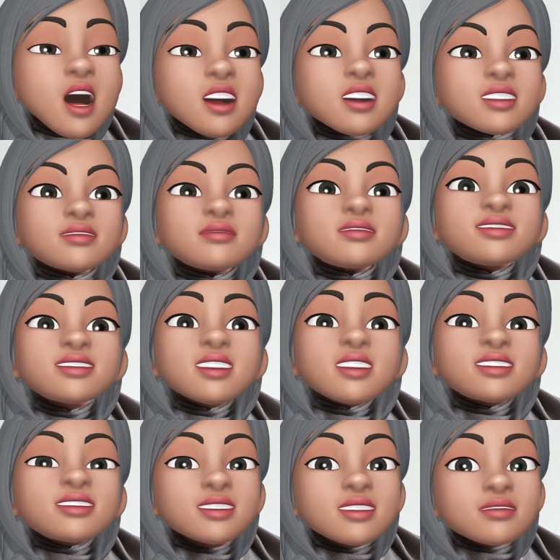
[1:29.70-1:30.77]

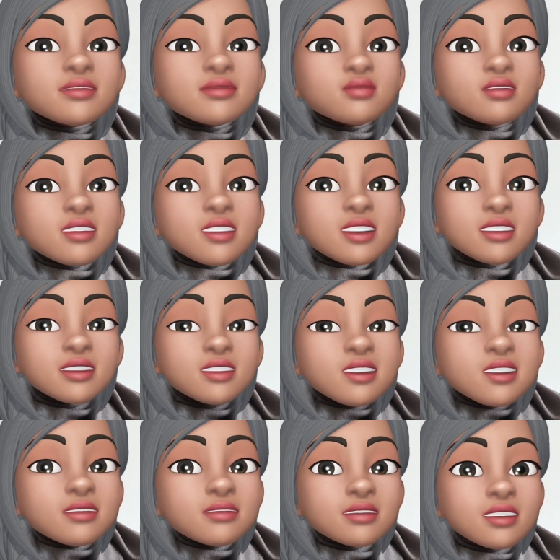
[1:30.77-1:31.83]
البدايه ديال الفرنري
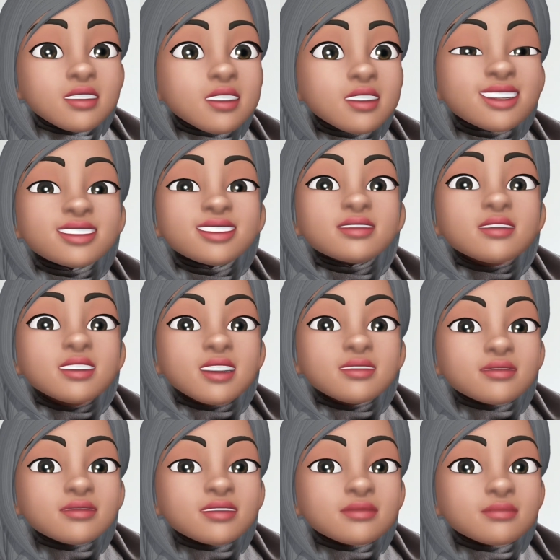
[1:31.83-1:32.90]
الاجراميه كانت في
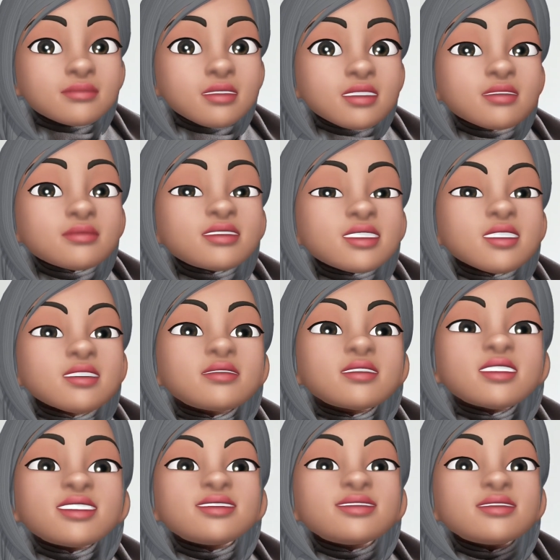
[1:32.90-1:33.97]
الحبس من بعد ما تعرف
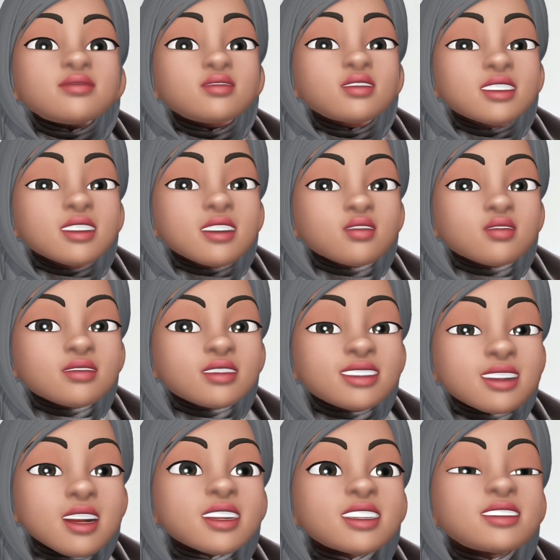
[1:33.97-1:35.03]
على الزوجه ديالو
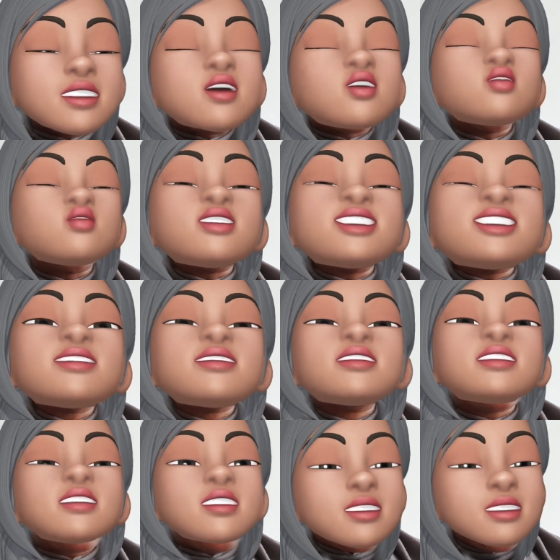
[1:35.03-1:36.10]
الثالثه وهي
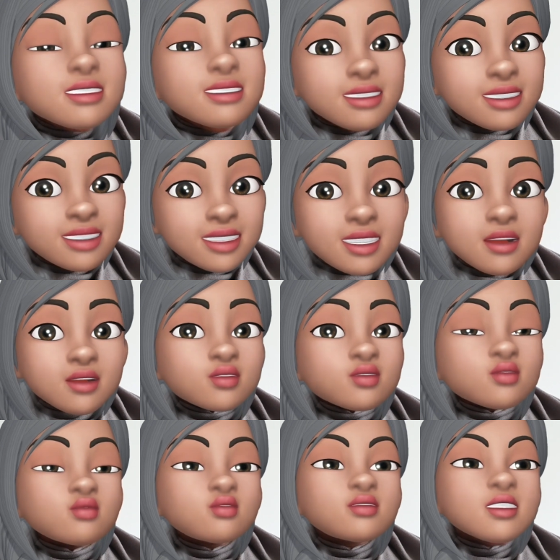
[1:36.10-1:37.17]
الشريكه ديالو
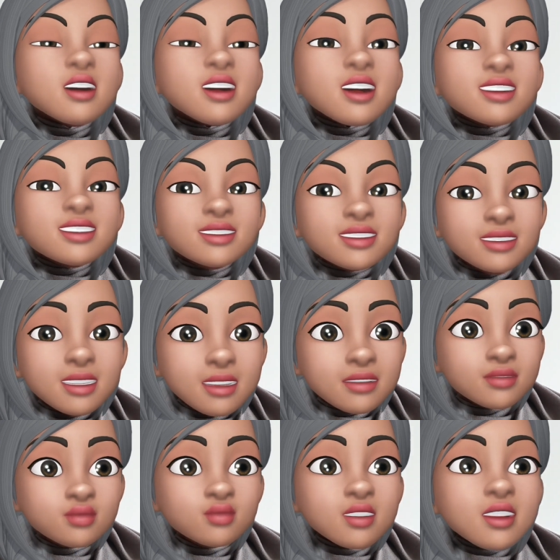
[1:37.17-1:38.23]
المساعده
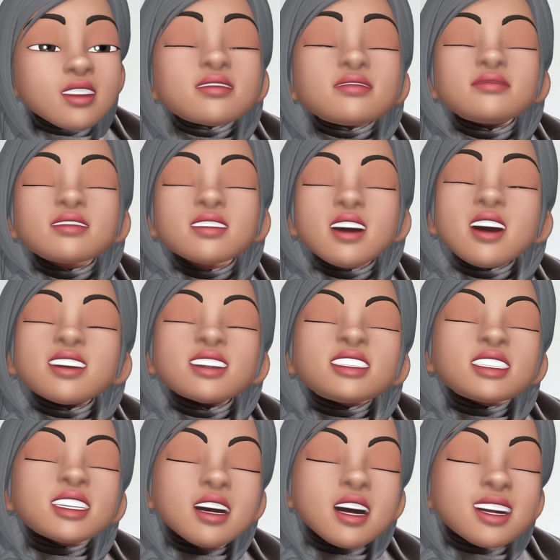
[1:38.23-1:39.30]
ديالو في كاع
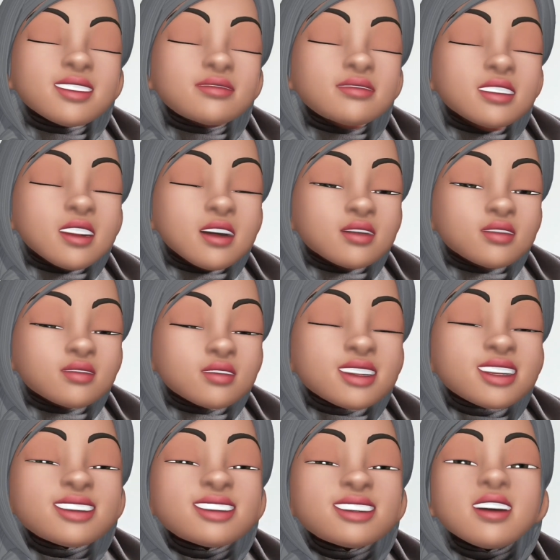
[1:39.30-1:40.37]
الجرائم ديالو
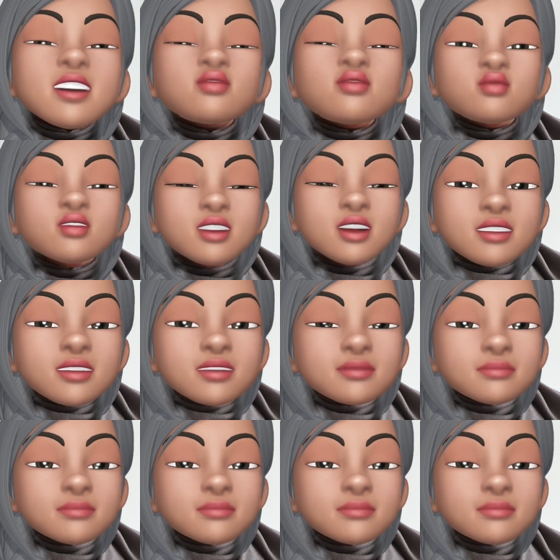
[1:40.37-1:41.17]
اللي هي مونيك